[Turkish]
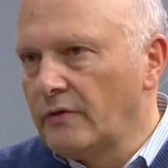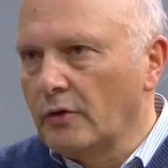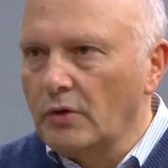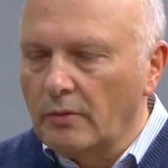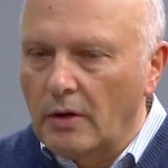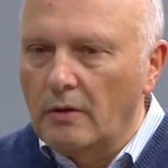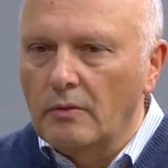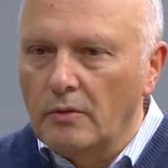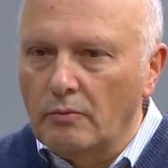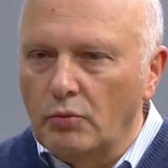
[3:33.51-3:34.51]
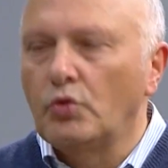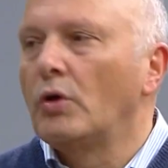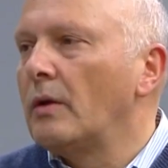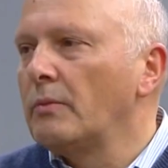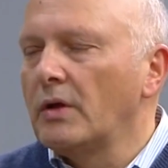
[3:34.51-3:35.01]
faktör ama bu
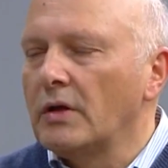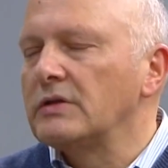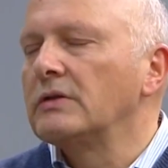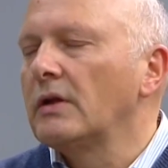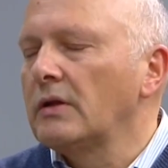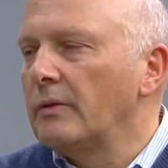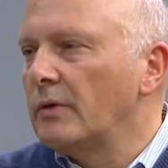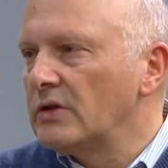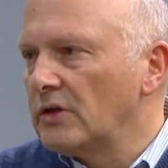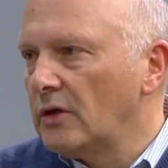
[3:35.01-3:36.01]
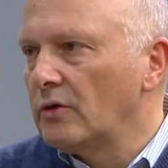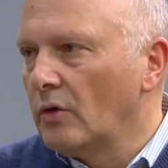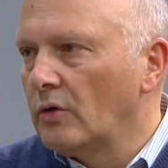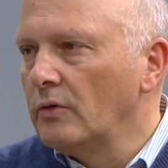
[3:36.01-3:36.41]
dönemde en azından gemi kazaları yok.